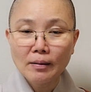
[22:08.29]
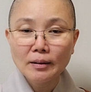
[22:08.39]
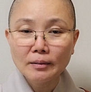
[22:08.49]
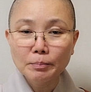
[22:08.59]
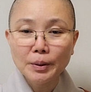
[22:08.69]

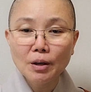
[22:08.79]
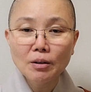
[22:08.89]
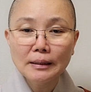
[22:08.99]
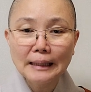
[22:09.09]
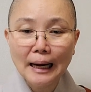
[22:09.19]
그러니까
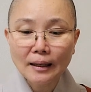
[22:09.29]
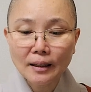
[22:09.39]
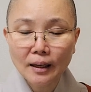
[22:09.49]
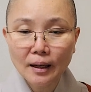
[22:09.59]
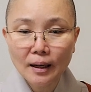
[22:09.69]
병을
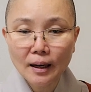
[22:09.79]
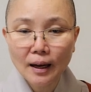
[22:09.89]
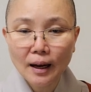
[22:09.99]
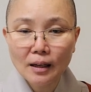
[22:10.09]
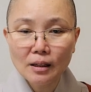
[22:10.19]
낫게
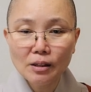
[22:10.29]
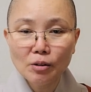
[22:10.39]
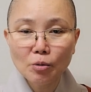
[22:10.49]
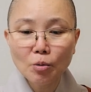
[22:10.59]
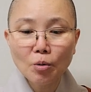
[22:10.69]

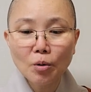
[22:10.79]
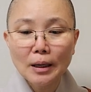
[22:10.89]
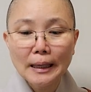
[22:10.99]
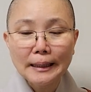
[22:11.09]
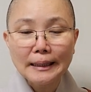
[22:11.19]
하려고
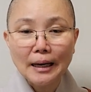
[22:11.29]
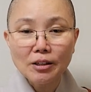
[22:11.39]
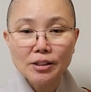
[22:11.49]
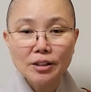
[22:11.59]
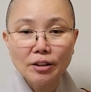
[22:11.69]

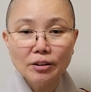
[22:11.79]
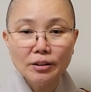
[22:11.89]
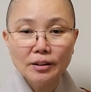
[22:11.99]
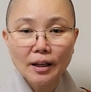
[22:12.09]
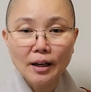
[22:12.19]
약을
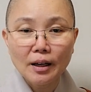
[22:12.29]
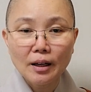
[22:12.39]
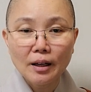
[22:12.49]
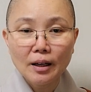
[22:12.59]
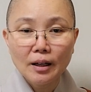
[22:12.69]
썼는데
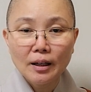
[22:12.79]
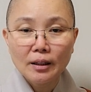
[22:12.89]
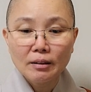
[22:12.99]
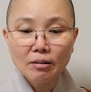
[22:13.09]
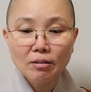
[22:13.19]

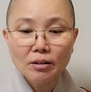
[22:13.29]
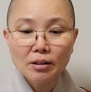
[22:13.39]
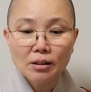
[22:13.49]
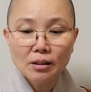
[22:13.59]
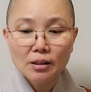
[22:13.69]

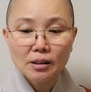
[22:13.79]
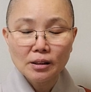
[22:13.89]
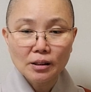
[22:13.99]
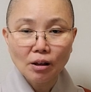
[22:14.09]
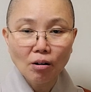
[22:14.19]
그거를
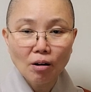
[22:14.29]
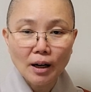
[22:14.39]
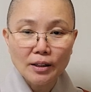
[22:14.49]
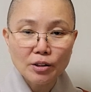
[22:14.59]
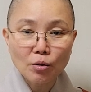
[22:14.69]
적어
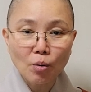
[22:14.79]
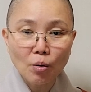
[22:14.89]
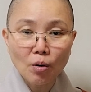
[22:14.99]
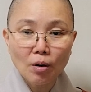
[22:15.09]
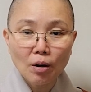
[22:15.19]

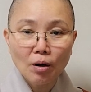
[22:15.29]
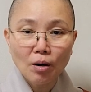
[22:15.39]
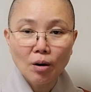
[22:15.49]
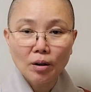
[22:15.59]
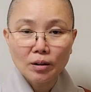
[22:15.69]
가지고
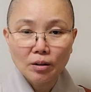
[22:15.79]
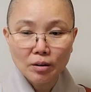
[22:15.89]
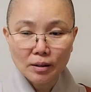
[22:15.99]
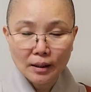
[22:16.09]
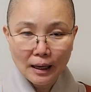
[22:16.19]

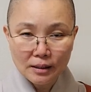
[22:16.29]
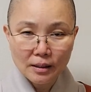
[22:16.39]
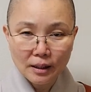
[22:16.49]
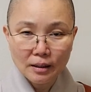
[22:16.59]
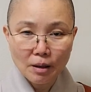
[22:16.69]
그거를
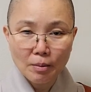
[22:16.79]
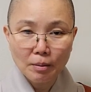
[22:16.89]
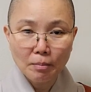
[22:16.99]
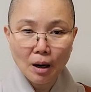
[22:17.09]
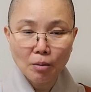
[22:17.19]
가지게
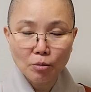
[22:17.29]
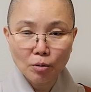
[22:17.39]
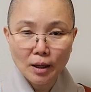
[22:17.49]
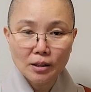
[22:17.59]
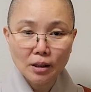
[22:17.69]
되면
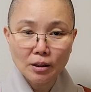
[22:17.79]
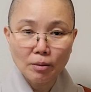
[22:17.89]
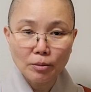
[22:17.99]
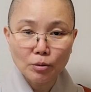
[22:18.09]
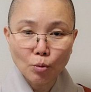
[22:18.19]
마음으로 가지게
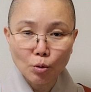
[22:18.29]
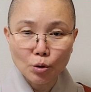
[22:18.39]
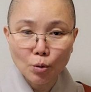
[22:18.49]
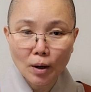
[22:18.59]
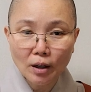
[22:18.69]
되면 그
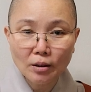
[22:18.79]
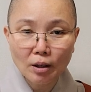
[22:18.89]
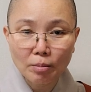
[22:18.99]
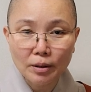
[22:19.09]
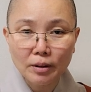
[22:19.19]
고정화가
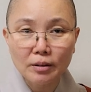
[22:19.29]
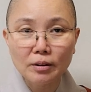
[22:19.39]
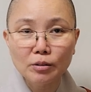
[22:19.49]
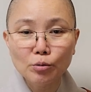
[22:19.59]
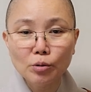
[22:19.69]
되어
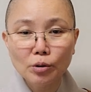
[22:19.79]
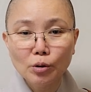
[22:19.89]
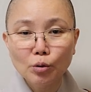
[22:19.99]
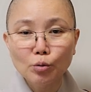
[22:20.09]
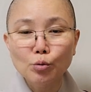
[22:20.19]
버리거든.
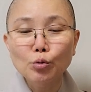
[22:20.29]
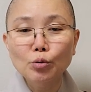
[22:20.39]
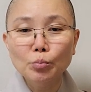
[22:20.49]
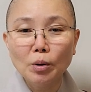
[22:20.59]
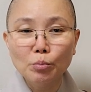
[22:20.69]

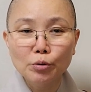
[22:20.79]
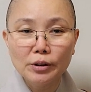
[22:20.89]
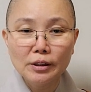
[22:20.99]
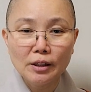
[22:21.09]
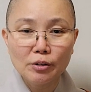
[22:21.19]
죽은
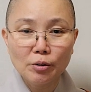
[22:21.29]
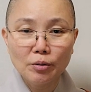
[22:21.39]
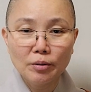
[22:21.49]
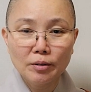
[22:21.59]
법문이 되죠.